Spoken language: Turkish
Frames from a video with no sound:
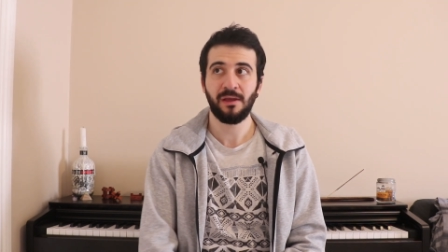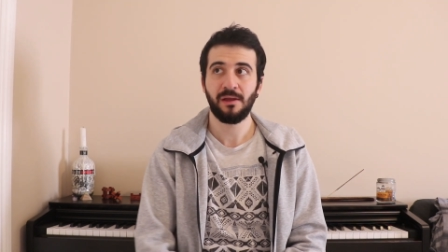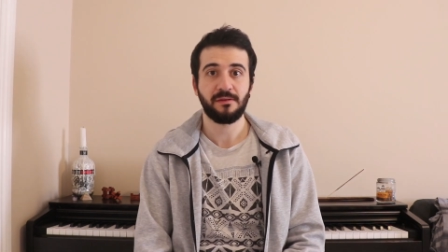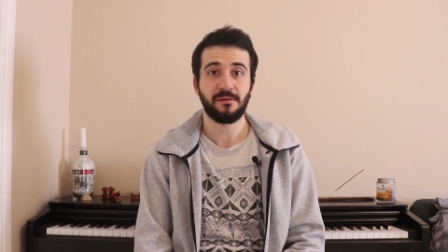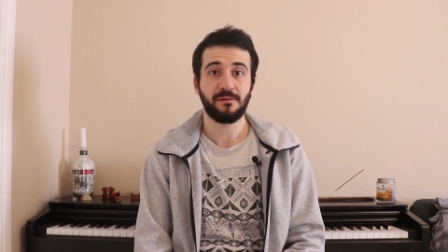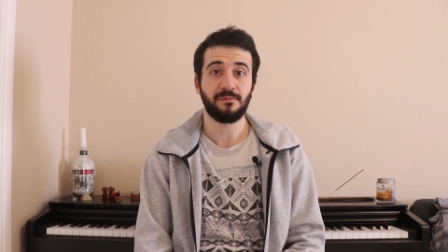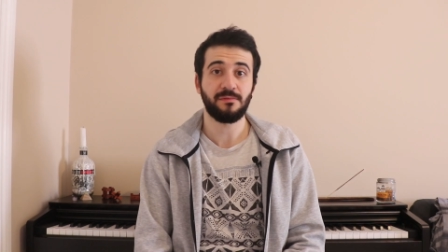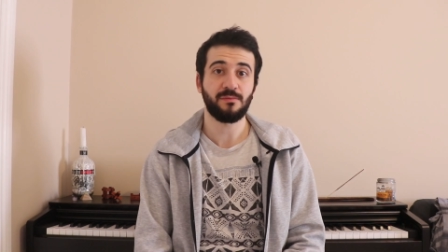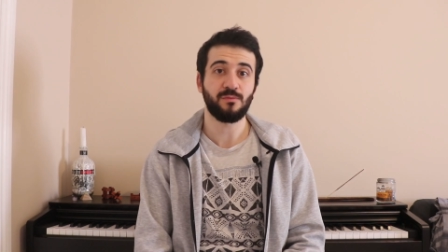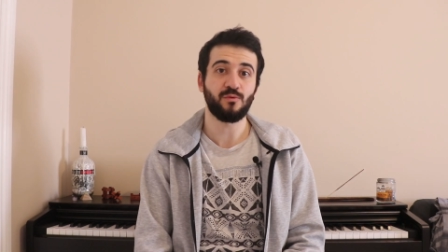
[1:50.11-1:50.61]

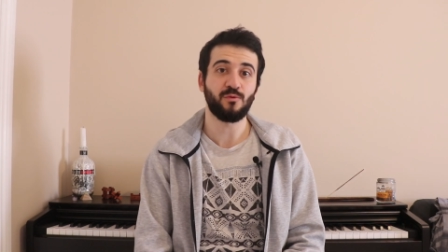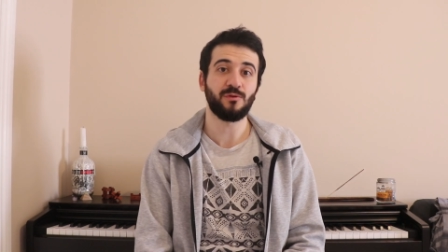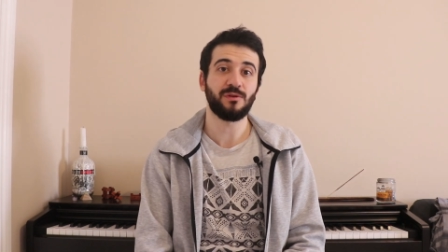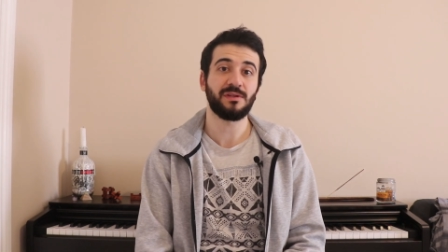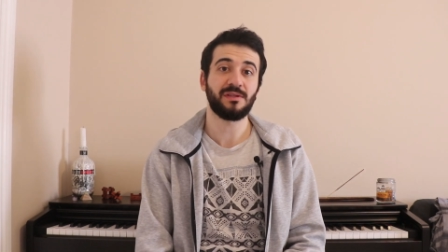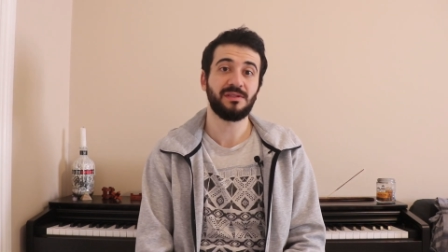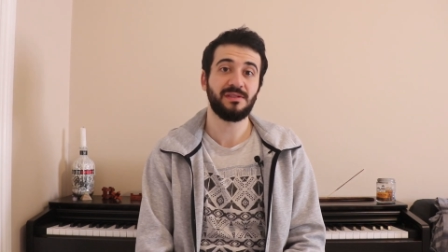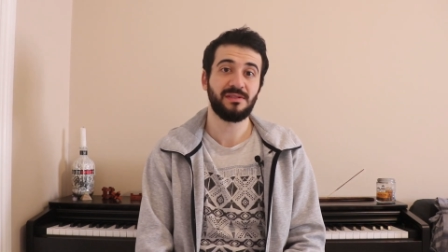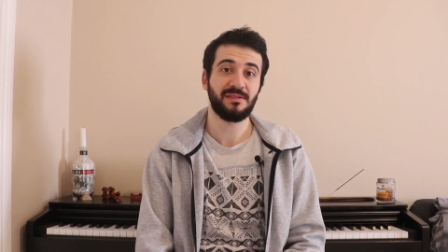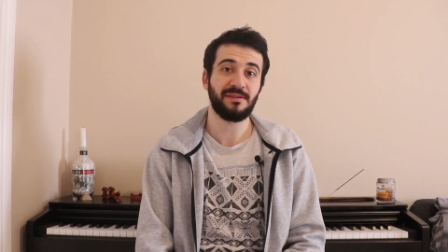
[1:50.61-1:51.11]
Tabii
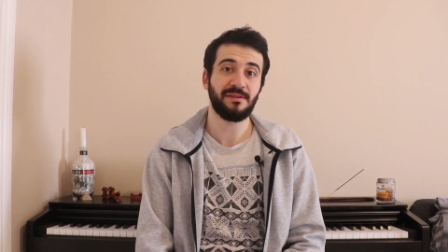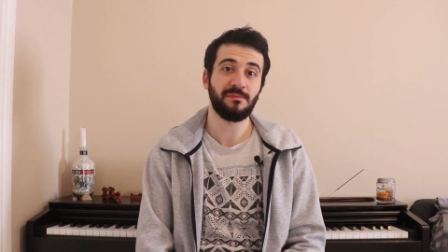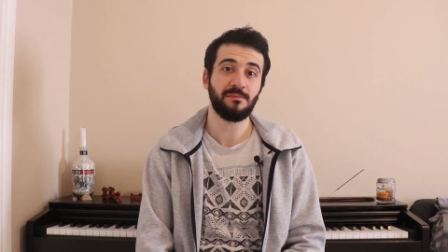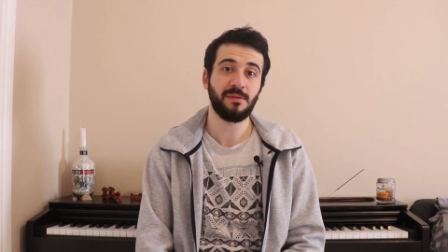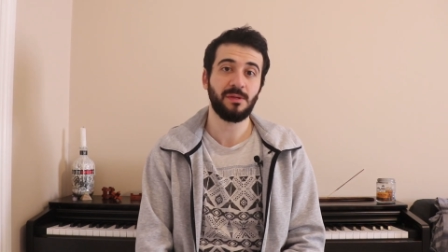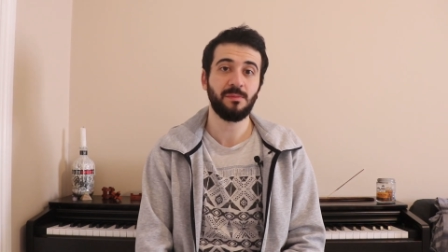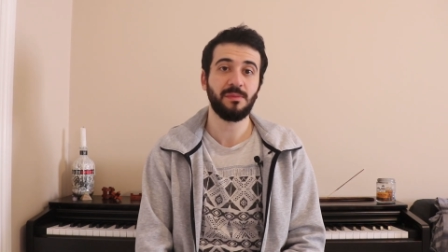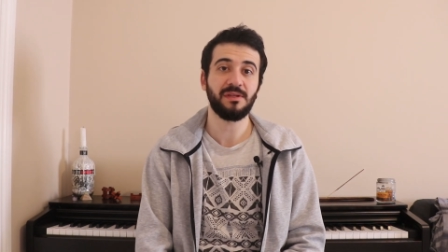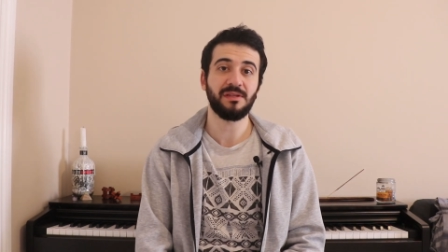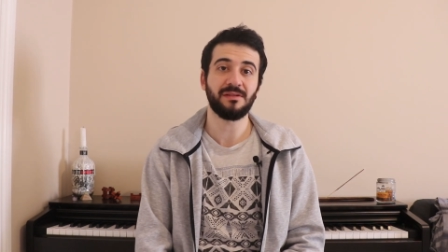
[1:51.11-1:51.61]
buradaki sistemi
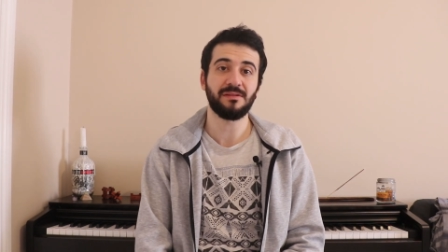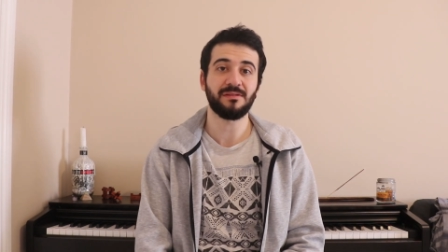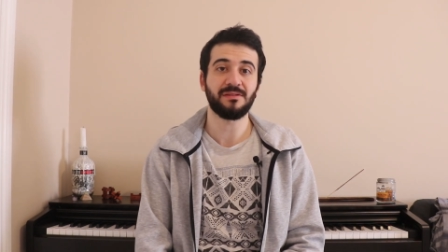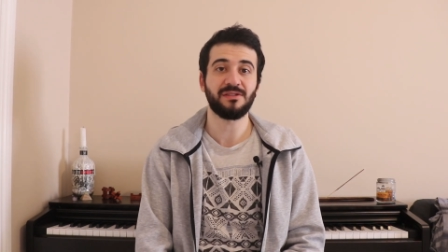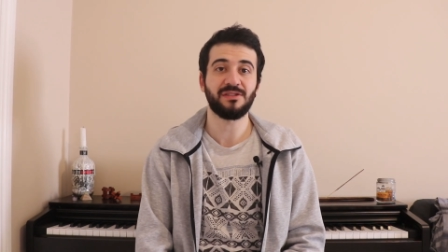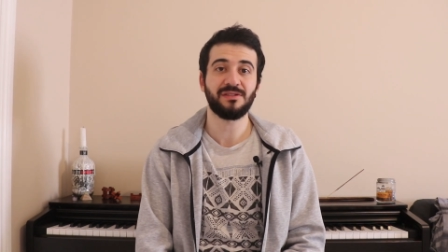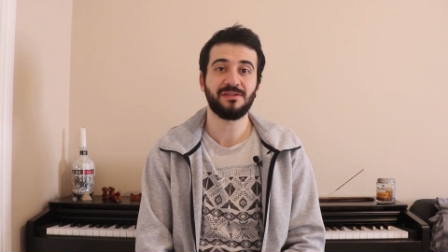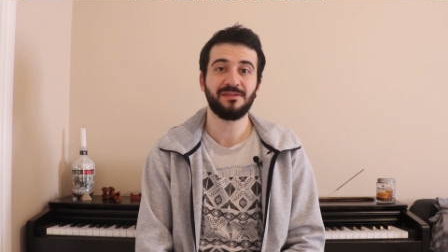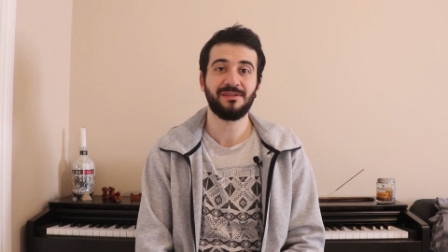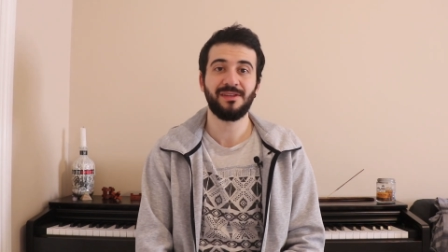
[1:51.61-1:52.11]

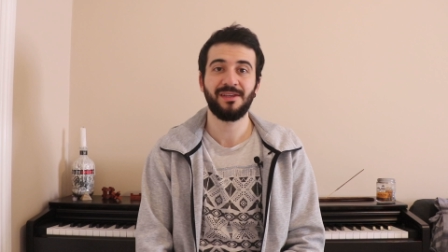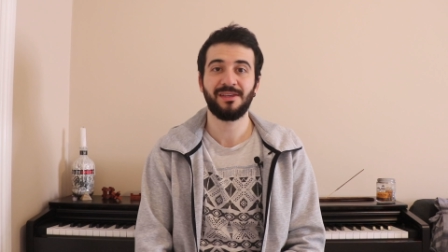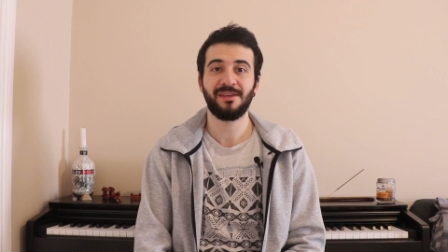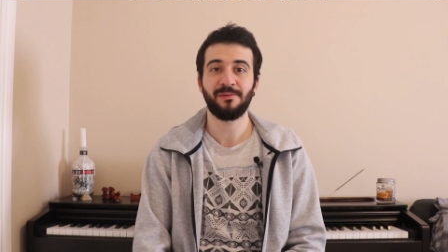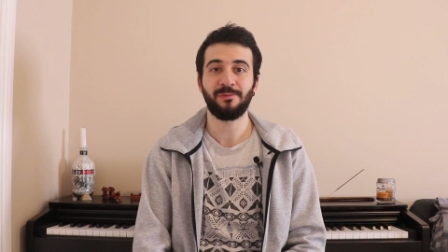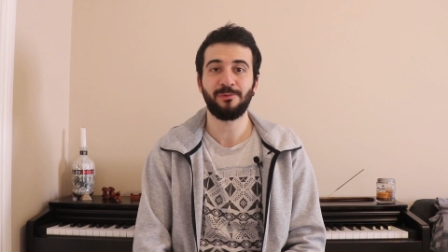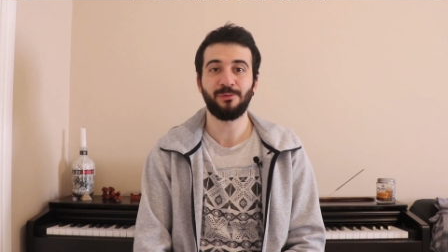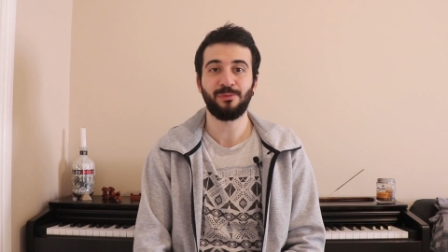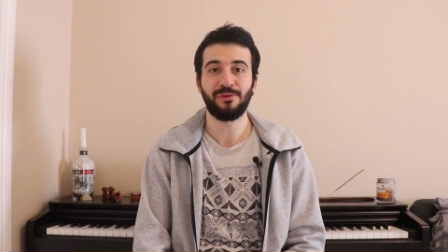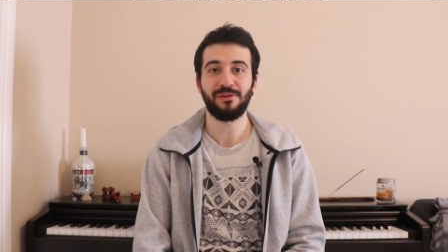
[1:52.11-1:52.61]
bilmediğiniz için tek
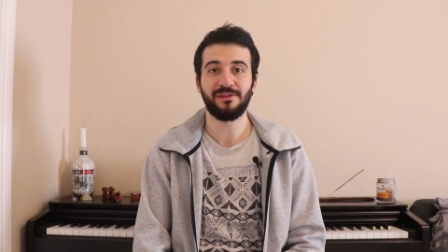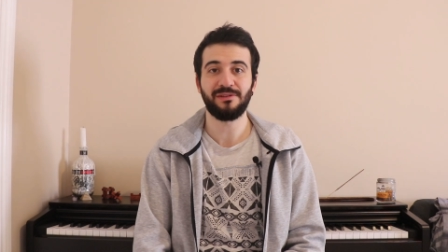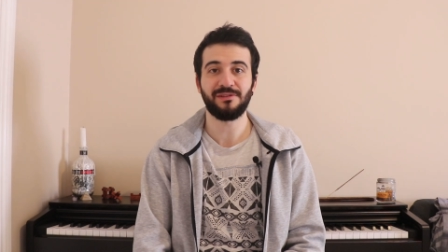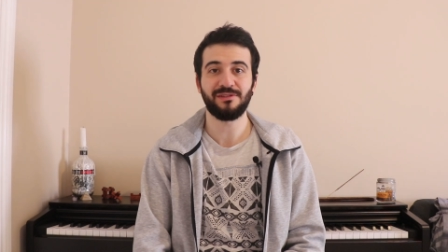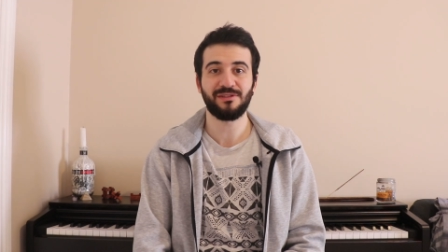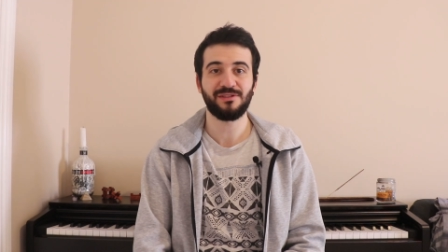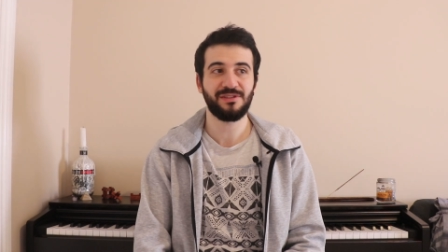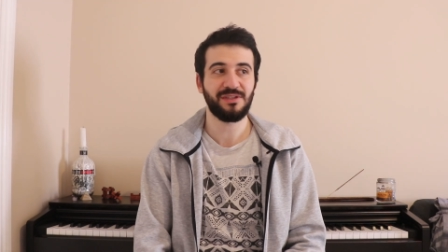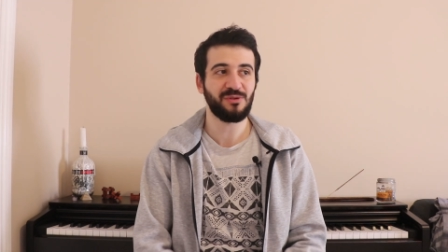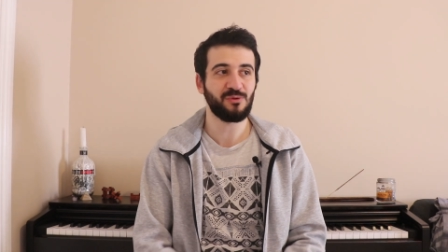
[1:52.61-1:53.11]

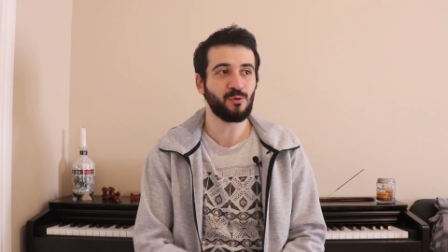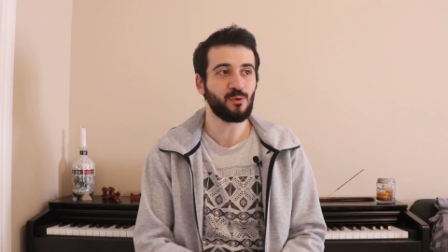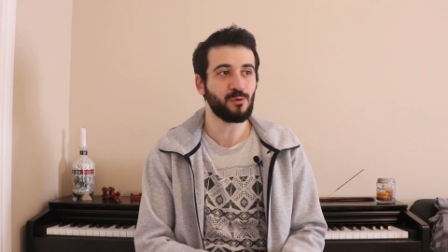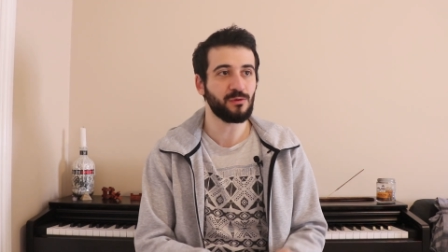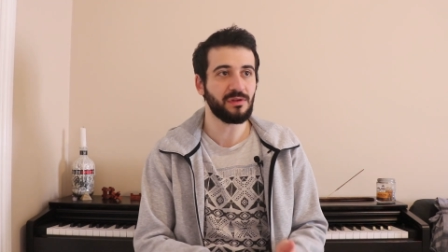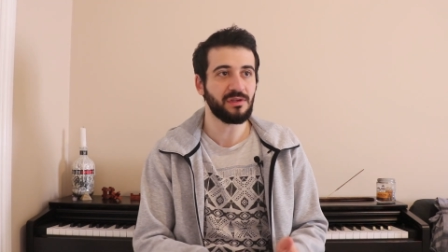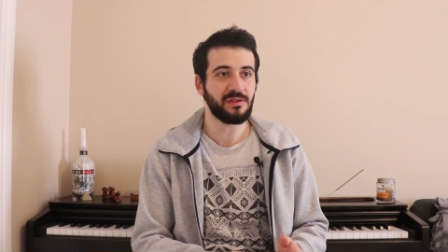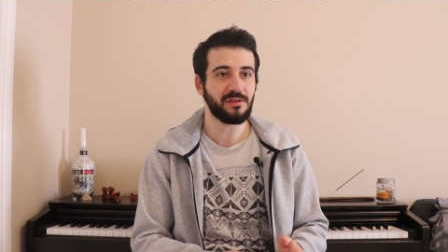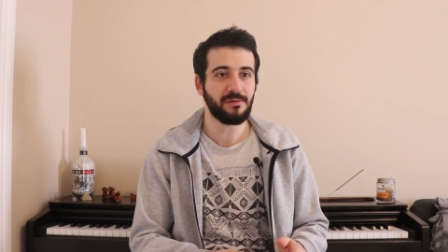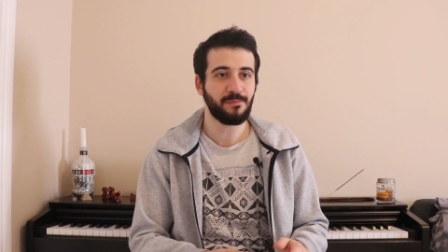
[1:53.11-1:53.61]
yapabildiğiniz şey
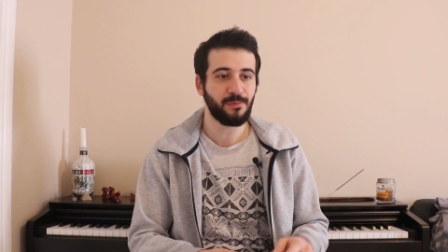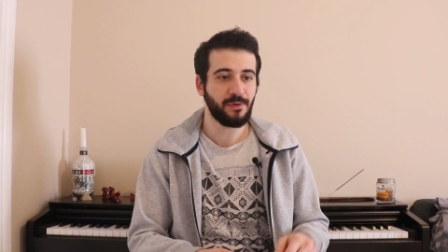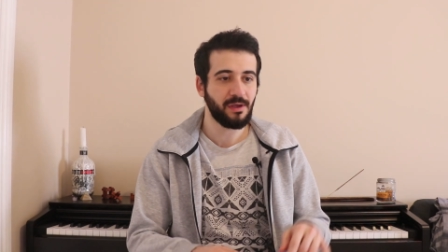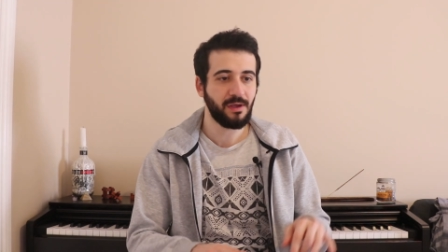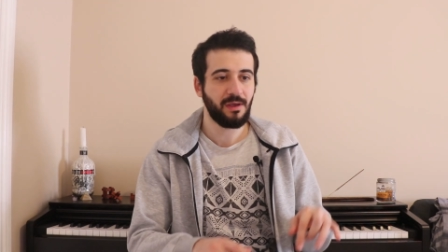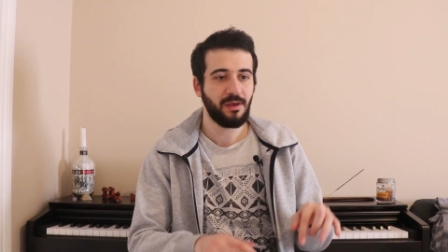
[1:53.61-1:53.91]
Google'a gidip